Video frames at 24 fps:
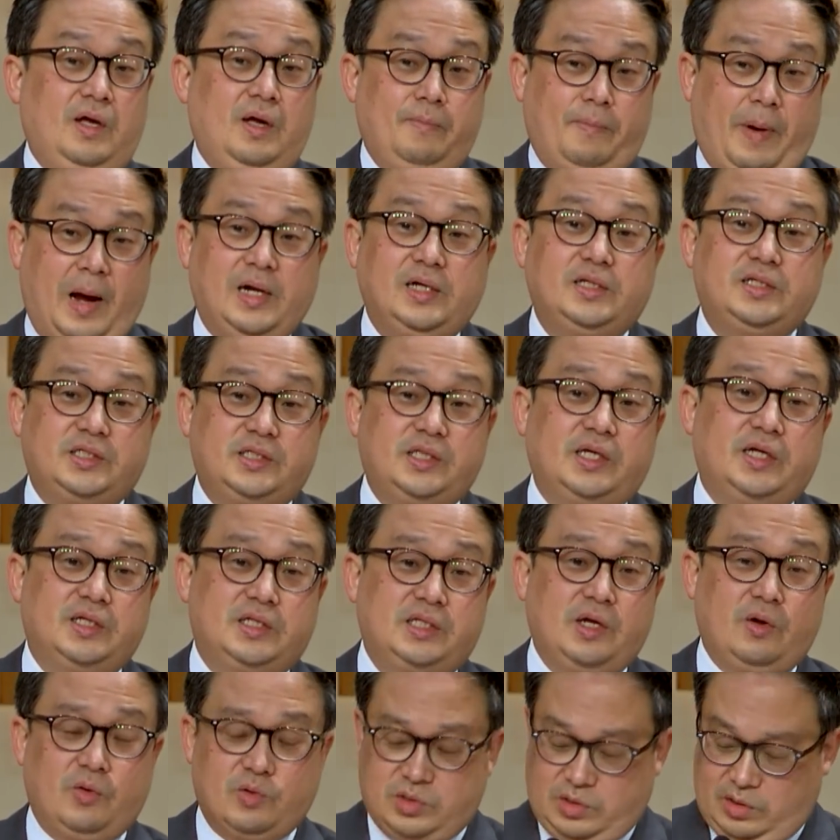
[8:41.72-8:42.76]
팔찌에
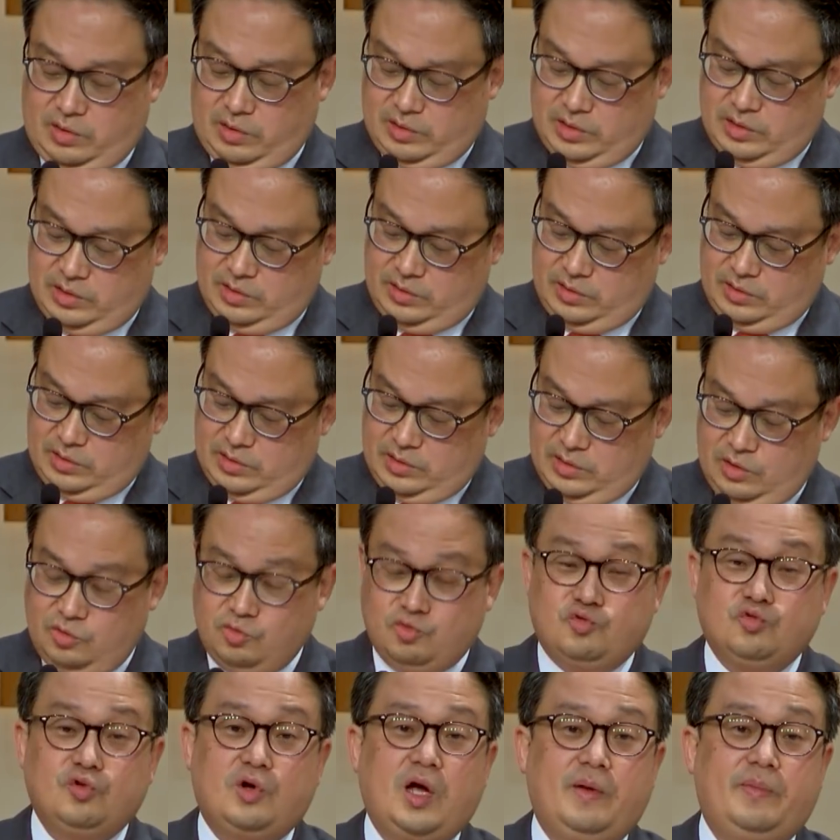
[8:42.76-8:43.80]
채워서 이
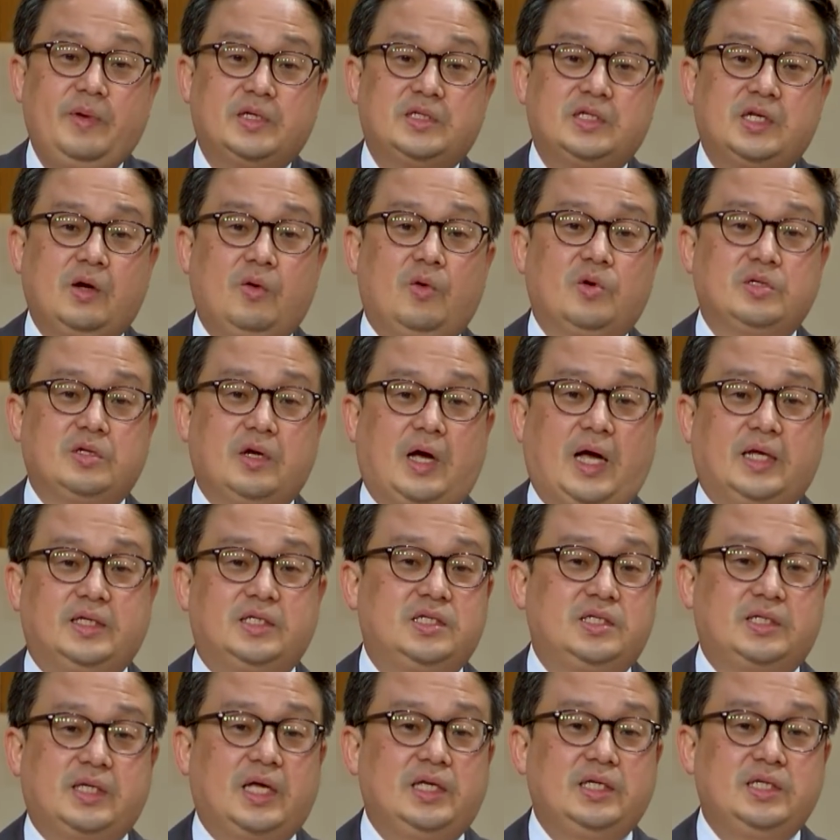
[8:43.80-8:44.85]
수갑에 채워서
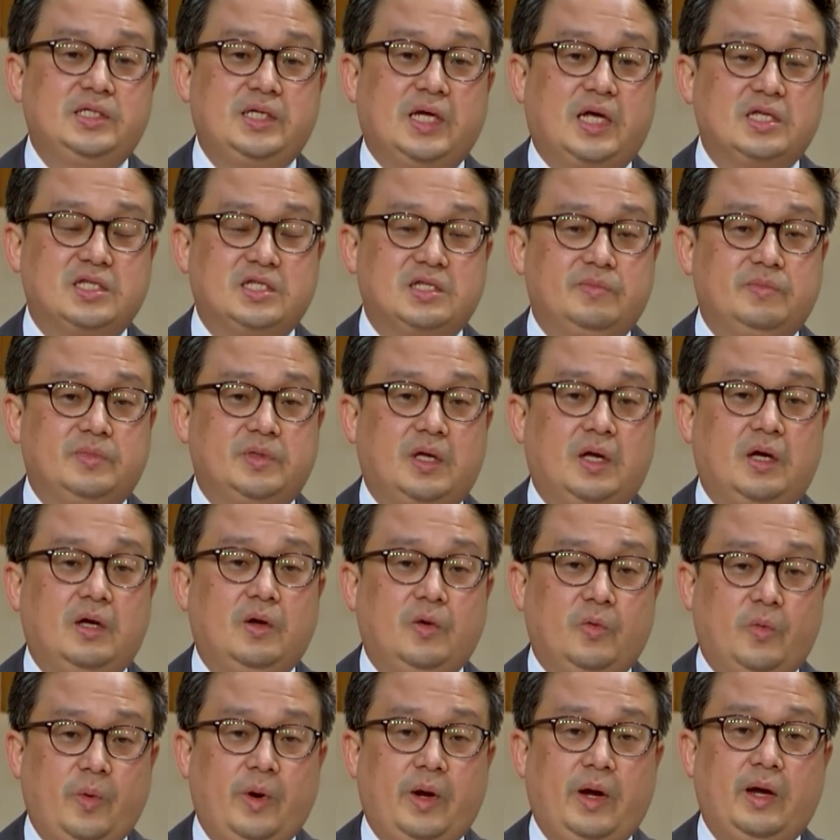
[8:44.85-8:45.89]
같이 다니지 않습니다.
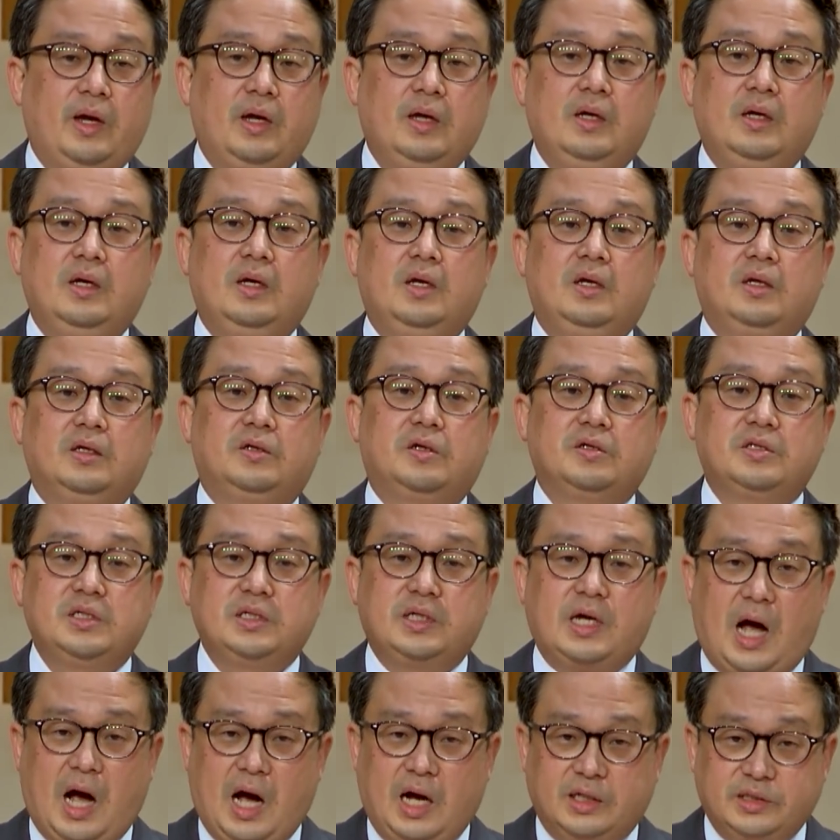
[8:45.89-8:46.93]
왜?
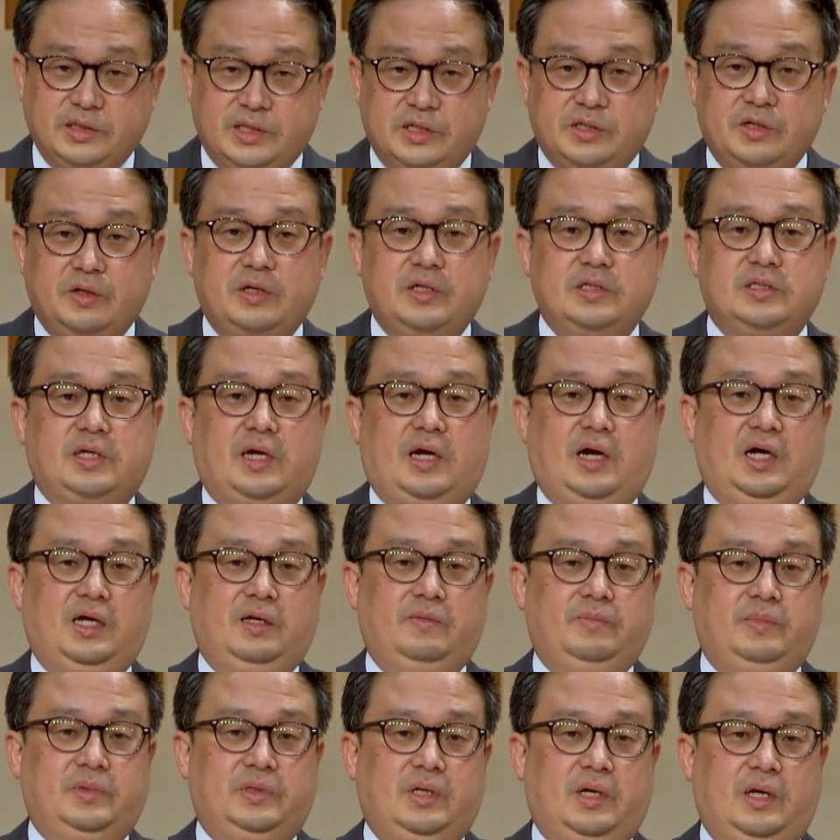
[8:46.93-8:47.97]
그것은 강제적인
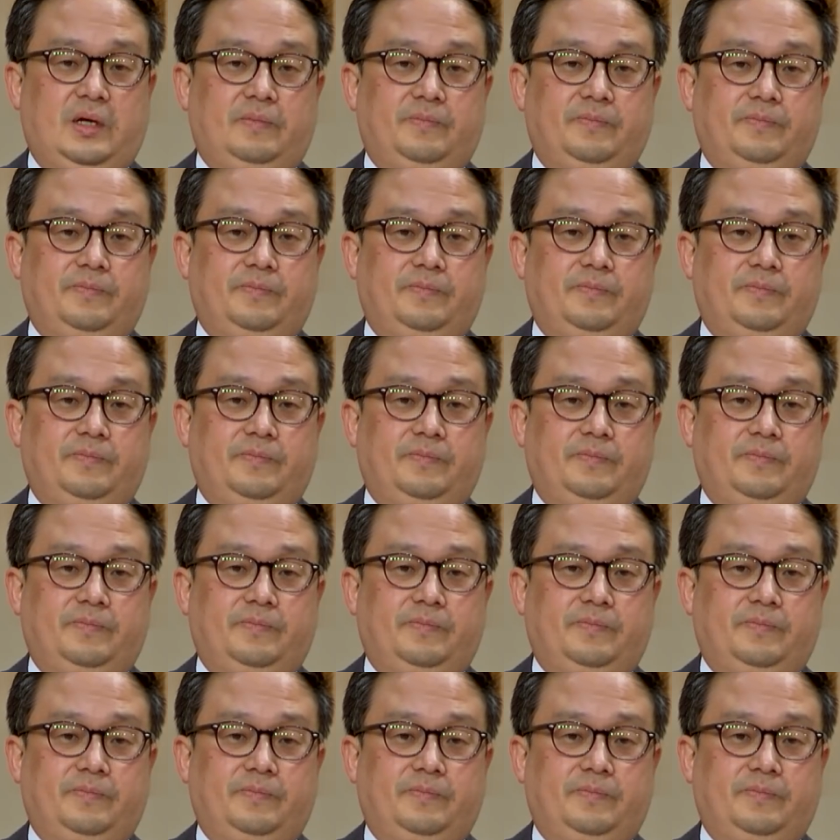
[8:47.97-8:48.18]
사랑입니다.